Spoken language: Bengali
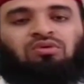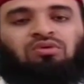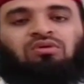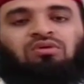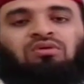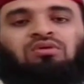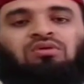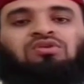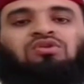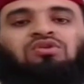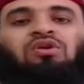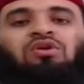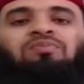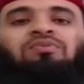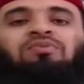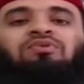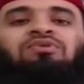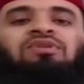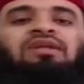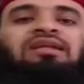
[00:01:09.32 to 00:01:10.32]
স্বপ্ন
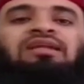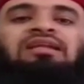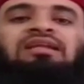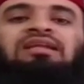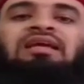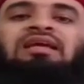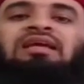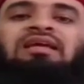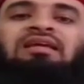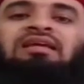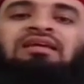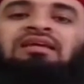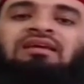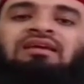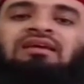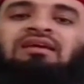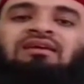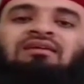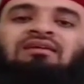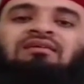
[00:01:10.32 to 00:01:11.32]
দেখলেই
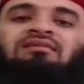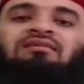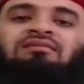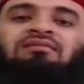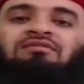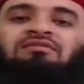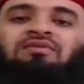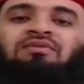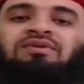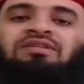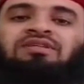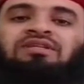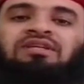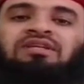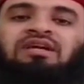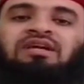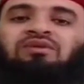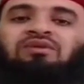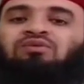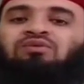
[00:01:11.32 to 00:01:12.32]
সবার সাথে শেয়ার
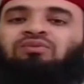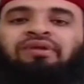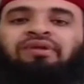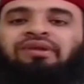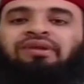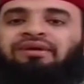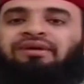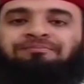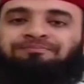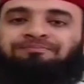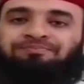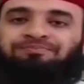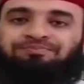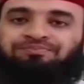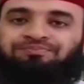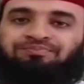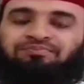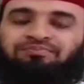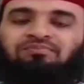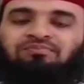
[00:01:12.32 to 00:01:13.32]
করবেন না
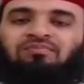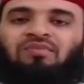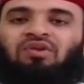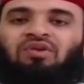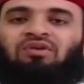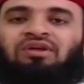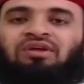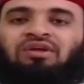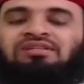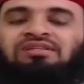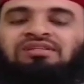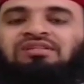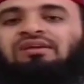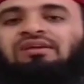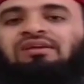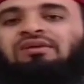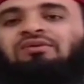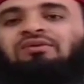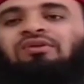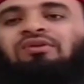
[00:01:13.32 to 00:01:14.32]
অনেকে যেটা
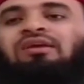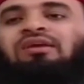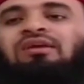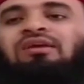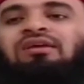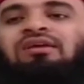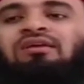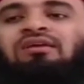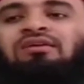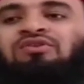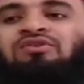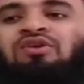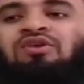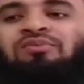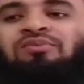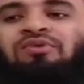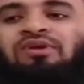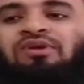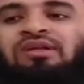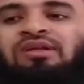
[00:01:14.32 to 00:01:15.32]
করে স্বপ্ন
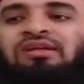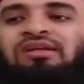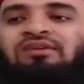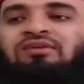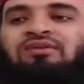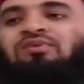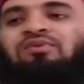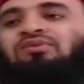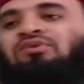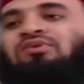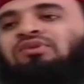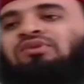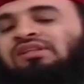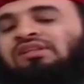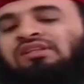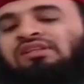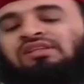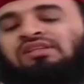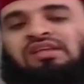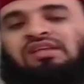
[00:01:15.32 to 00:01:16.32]
একটা দেখলে বন্ধুদের সাথে
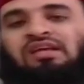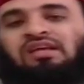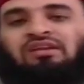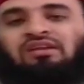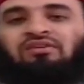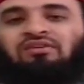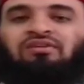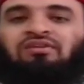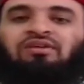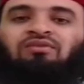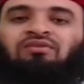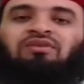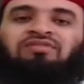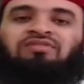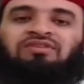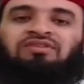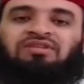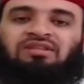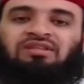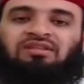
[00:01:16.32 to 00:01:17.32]
শেয়ার করে ওয়াইফের
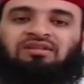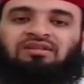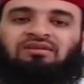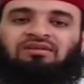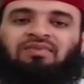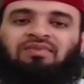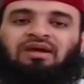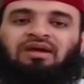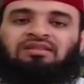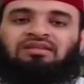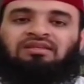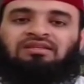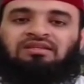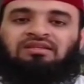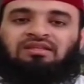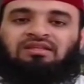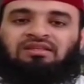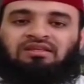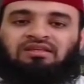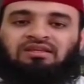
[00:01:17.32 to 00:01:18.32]
সাথে ভাইদের
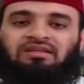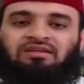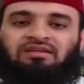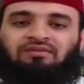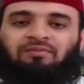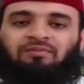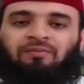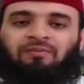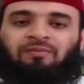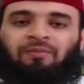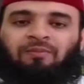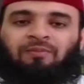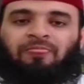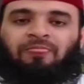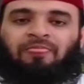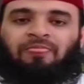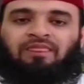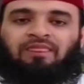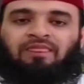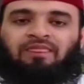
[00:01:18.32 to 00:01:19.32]
সাথে না
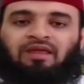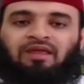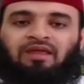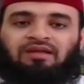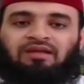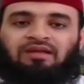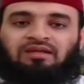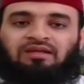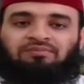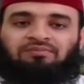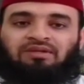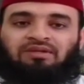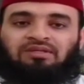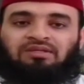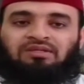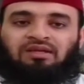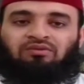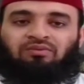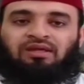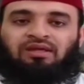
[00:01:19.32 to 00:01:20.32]
এটা আপনি শেয়ার
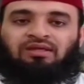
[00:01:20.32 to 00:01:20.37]
করবেন না